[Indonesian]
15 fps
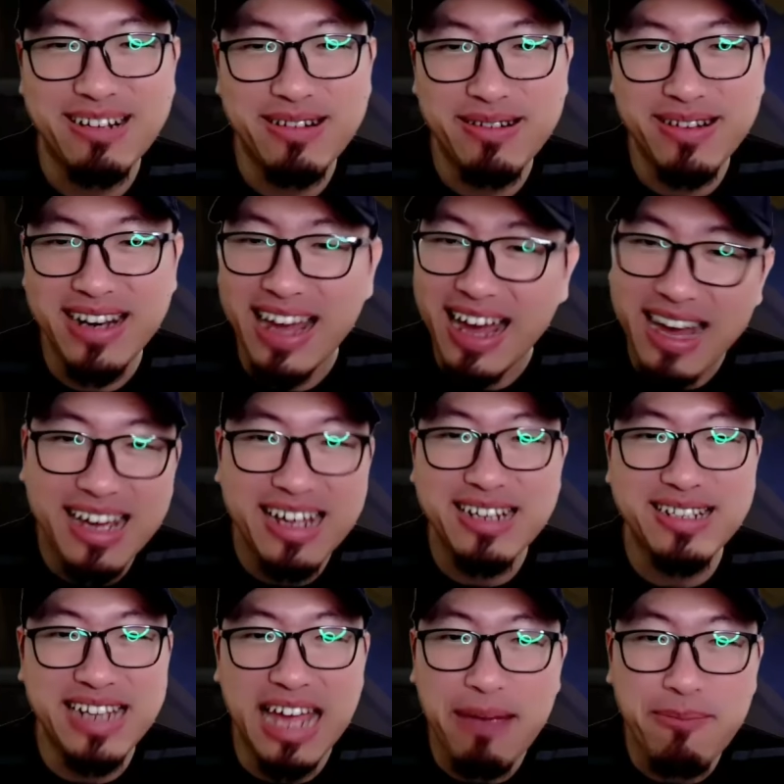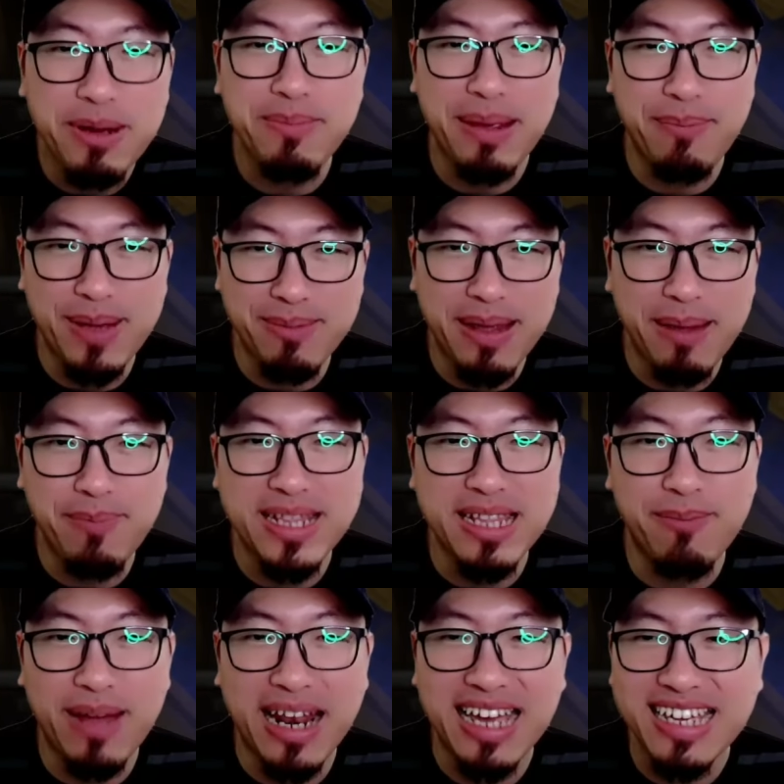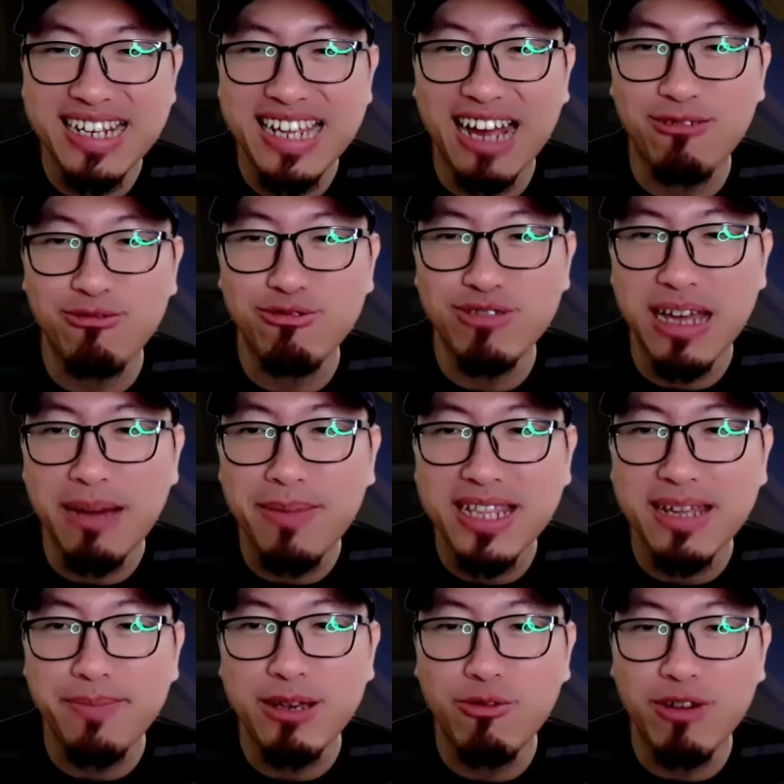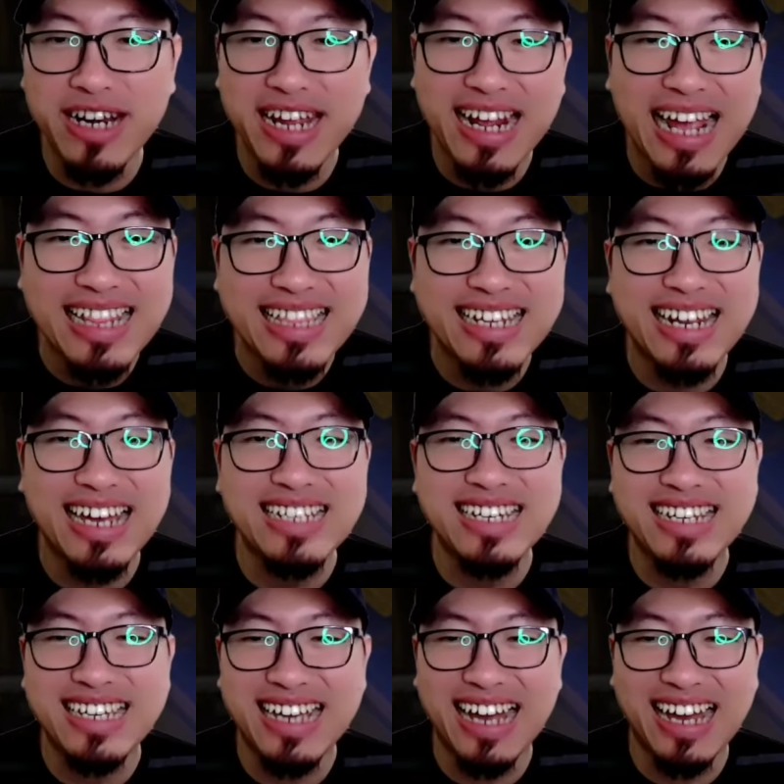Da diamond mepet-mepet apalagi di akun utama tapi gue nekatin aja nih